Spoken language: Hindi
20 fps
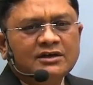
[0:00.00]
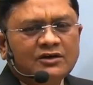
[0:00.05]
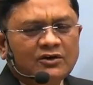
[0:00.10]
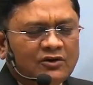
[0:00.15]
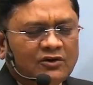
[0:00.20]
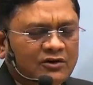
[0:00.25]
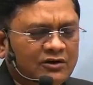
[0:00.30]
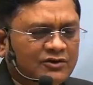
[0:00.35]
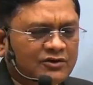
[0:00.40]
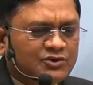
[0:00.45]

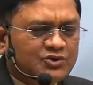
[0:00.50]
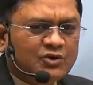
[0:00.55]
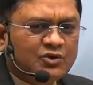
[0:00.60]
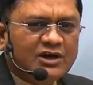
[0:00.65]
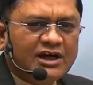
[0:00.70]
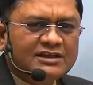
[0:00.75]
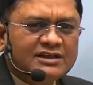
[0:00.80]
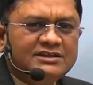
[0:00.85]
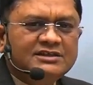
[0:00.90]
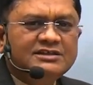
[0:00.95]
और जो
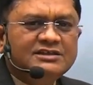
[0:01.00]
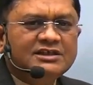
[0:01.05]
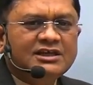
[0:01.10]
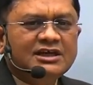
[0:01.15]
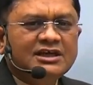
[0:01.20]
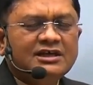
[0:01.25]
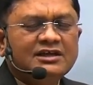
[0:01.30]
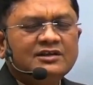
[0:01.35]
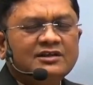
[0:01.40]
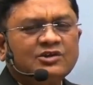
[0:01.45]
गांधी जी
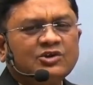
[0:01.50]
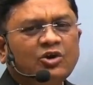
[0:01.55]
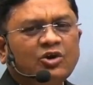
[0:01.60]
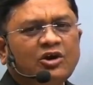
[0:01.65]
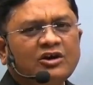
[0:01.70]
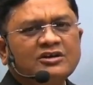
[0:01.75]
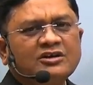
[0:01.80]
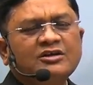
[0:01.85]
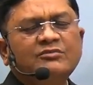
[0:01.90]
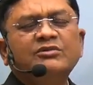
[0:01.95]
के
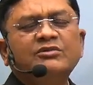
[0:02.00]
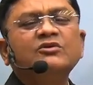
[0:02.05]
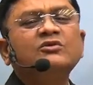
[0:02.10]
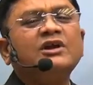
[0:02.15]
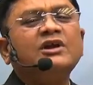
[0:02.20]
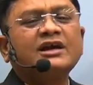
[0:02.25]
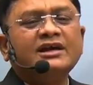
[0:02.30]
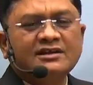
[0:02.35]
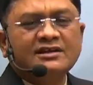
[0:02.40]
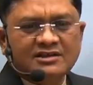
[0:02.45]
थॉट के बिल्कुल
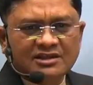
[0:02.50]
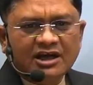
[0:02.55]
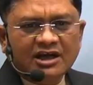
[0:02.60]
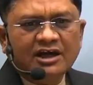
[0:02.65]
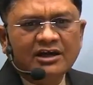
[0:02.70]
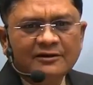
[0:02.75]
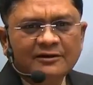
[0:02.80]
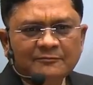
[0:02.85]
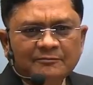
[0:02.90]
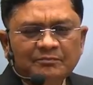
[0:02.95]
अगेंस्ट था
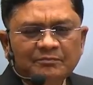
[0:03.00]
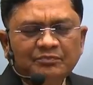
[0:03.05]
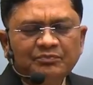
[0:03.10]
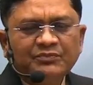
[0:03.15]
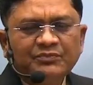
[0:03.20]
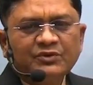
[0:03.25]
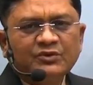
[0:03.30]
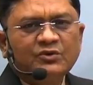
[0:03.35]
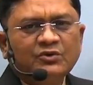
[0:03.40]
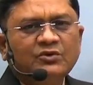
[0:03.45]

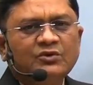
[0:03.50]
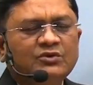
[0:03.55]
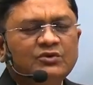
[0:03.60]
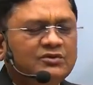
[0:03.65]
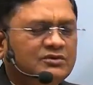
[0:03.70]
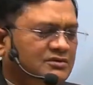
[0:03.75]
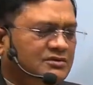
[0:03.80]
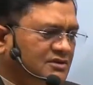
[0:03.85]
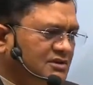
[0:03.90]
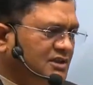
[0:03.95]

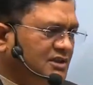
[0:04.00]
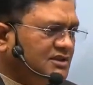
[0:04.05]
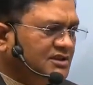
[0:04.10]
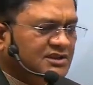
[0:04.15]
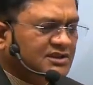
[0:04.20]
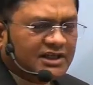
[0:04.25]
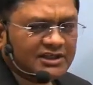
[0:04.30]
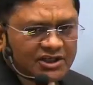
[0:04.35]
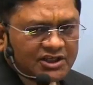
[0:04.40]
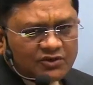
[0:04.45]
तो
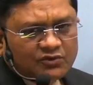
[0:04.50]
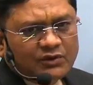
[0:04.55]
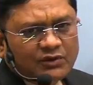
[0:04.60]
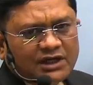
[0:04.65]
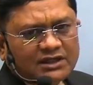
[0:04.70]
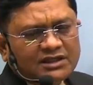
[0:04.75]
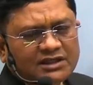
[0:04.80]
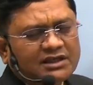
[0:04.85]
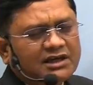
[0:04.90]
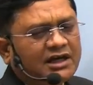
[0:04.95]
नतीजा ये हुआ
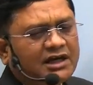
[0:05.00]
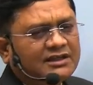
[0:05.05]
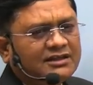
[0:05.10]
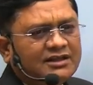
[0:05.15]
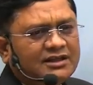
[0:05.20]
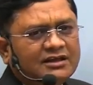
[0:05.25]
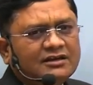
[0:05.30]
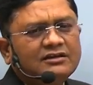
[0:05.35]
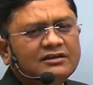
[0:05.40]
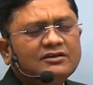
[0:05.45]
कि
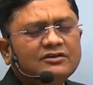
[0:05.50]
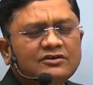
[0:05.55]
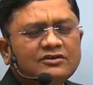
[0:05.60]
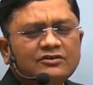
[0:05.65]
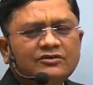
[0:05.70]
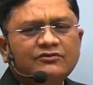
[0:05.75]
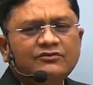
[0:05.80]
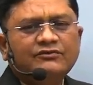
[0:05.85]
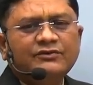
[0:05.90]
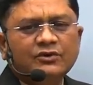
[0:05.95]
गांधीन
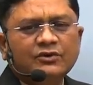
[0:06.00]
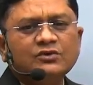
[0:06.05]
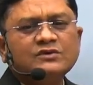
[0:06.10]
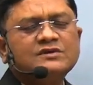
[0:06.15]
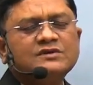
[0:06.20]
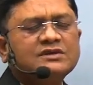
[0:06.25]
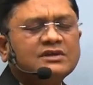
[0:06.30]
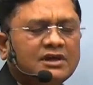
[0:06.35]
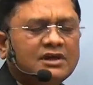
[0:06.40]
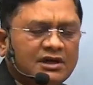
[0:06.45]
व्यूज़
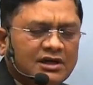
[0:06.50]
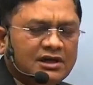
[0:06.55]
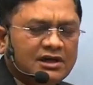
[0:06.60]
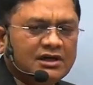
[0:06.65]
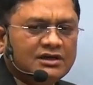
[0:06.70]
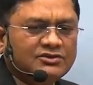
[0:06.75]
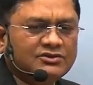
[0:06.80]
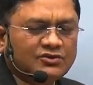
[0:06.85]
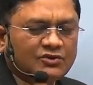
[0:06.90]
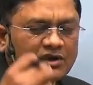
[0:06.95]

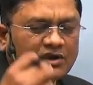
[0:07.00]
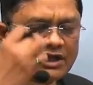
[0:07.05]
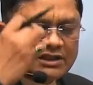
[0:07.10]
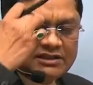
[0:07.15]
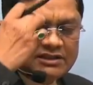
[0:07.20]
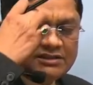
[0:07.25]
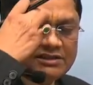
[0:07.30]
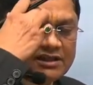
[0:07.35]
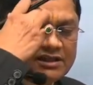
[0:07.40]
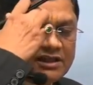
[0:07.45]
जो
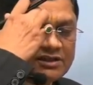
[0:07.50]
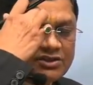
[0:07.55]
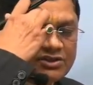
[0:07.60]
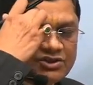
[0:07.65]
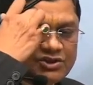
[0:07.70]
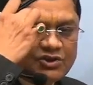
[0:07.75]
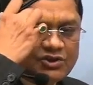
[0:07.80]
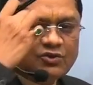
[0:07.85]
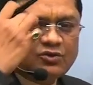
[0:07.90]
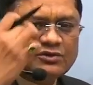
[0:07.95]
गांधी जी का
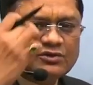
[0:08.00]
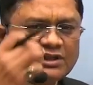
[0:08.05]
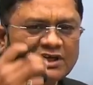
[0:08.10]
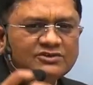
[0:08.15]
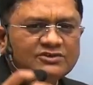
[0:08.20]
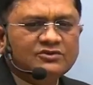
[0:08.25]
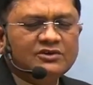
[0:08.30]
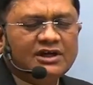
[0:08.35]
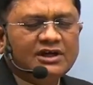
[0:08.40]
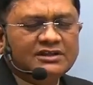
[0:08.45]
दृष्टिकोण था
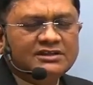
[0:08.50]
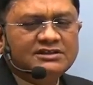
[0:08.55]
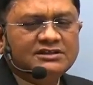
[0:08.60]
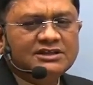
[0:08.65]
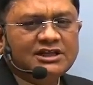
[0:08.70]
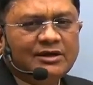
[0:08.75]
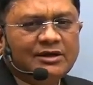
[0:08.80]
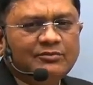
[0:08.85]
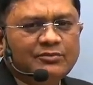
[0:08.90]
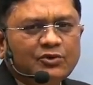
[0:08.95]
जो गांधी जी
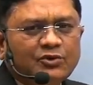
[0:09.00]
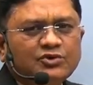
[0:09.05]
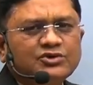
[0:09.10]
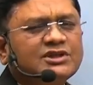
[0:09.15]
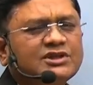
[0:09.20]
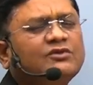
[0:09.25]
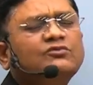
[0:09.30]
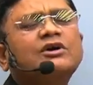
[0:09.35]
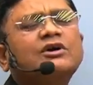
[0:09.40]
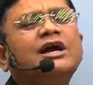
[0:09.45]
का अप्रोच
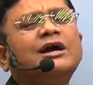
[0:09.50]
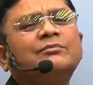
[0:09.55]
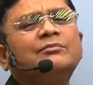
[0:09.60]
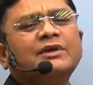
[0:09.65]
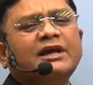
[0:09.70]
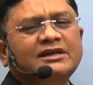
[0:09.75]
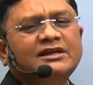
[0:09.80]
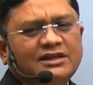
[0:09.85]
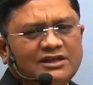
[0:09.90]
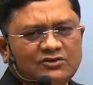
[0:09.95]
था वो
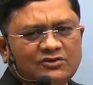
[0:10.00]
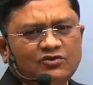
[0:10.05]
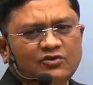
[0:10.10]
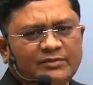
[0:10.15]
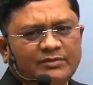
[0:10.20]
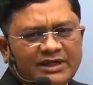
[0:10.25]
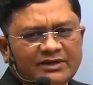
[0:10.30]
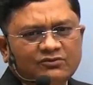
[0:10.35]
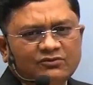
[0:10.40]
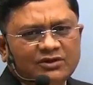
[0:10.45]
अप्लाई नहीं हो
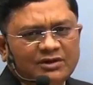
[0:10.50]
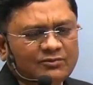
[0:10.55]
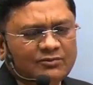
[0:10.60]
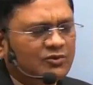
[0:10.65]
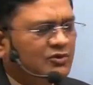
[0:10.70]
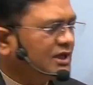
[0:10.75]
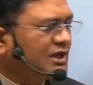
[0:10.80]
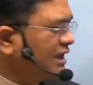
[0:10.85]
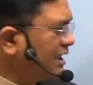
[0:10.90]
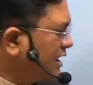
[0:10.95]
पाया वो हम
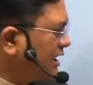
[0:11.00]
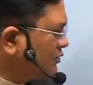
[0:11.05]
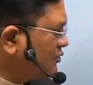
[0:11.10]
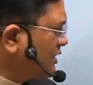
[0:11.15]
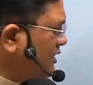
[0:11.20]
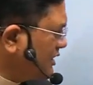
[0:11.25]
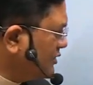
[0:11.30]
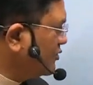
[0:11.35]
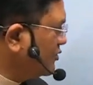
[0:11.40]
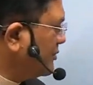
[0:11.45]
लोग के यहाँ लागू
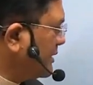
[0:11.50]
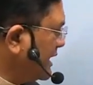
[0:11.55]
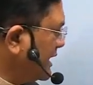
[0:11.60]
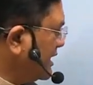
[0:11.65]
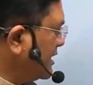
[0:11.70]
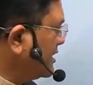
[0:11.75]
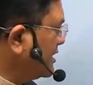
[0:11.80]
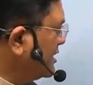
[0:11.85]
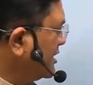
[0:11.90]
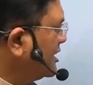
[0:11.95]
नहीं हो पाया
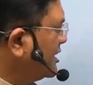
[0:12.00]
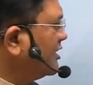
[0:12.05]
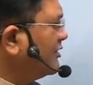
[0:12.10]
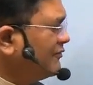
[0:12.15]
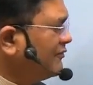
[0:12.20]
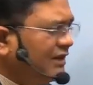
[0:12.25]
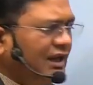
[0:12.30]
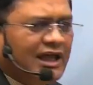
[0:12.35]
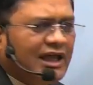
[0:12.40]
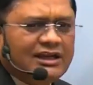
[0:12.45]

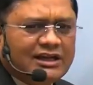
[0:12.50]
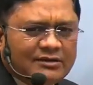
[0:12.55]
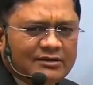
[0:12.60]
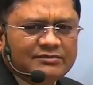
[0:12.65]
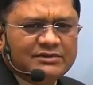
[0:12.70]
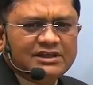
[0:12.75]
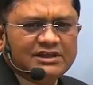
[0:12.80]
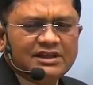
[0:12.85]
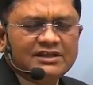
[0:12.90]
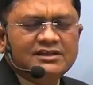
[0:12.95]
फिलहाल अब
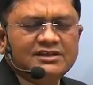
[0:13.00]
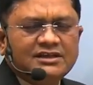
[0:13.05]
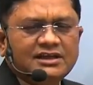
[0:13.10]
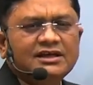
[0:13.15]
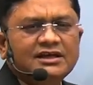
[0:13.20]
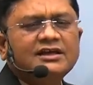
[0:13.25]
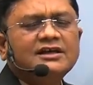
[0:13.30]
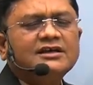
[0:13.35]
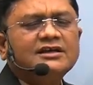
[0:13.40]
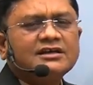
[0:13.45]
धीरे धीरे
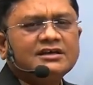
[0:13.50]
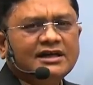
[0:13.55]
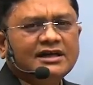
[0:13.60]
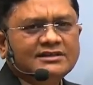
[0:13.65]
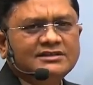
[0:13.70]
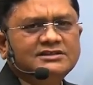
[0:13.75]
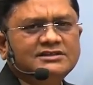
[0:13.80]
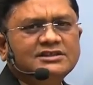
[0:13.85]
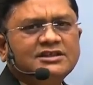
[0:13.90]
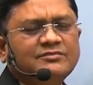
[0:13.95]

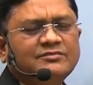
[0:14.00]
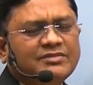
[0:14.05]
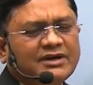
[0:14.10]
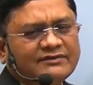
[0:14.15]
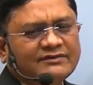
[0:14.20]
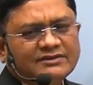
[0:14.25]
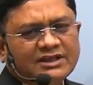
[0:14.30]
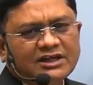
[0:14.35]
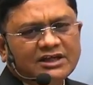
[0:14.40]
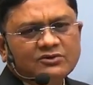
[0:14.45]
गांधी जी के
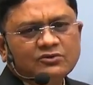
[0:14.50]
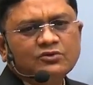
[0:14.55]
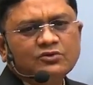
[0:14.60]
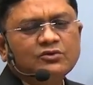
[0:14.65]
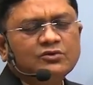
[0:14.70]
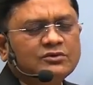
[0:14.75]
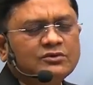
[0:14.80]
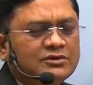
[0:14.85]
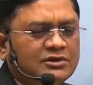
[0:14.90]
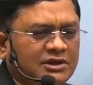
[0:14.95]
प्रावधानों को उन